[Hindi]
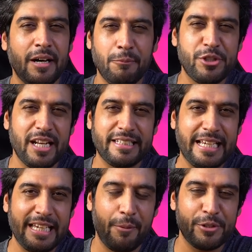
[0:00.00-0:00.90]
मुझे लगता है
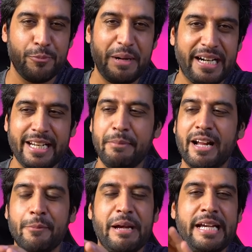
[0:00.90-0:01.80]
कि यहाँ पर जो बैटरी
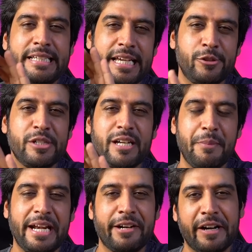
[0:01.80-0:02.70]
बैकअप है ये जो इसका
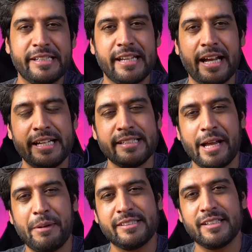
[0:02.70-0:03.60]
मेन एडवांटेज रहेगा इन नेकबैंड